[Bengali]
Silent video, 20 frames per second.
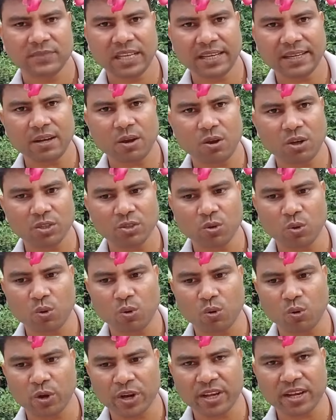এটা হয়তো
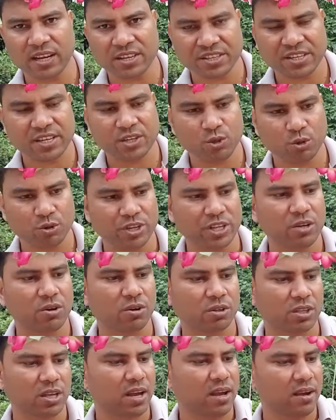অনেকাংশে সঠিক
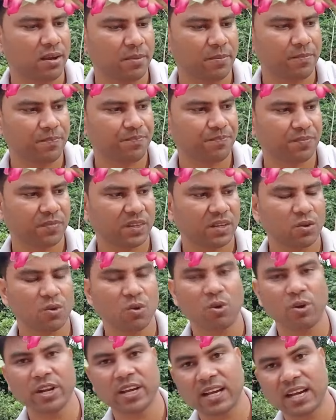কথা
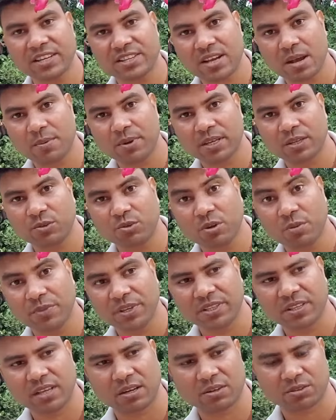অনেকাংশে আবার কিন্তু এটি
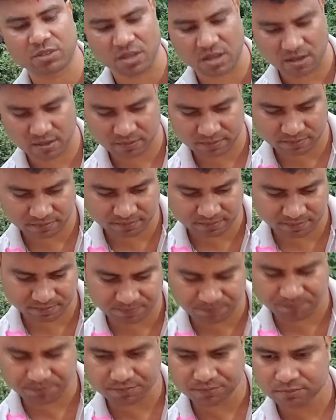মিথ্যা কথা
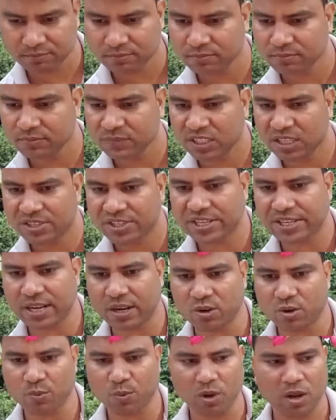সেটা
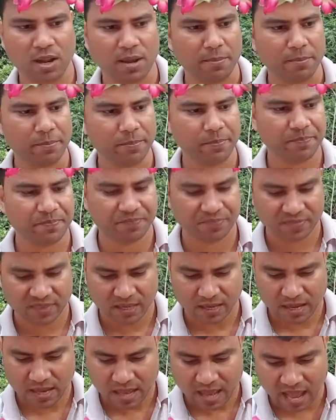কেন বললাম
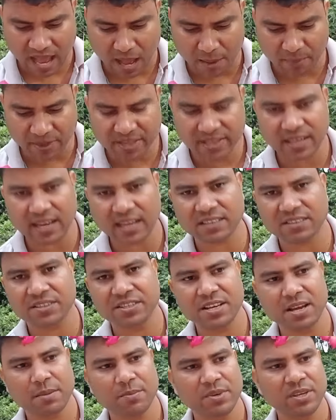আমার এই
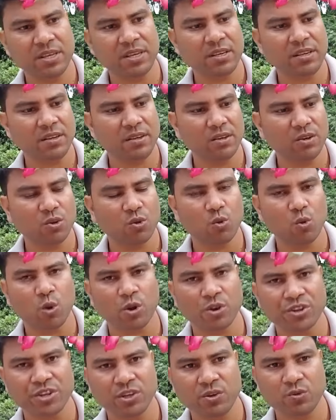গাছটি আমি
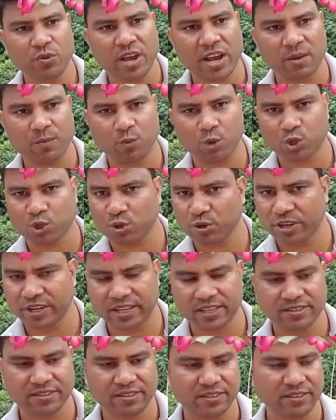কন্টিনিউ এক বছর
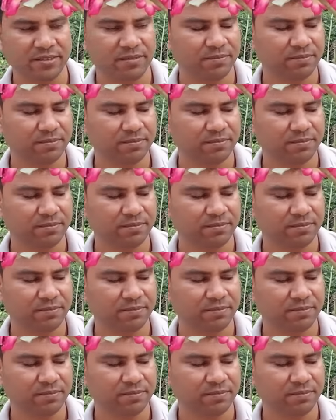রেখেছি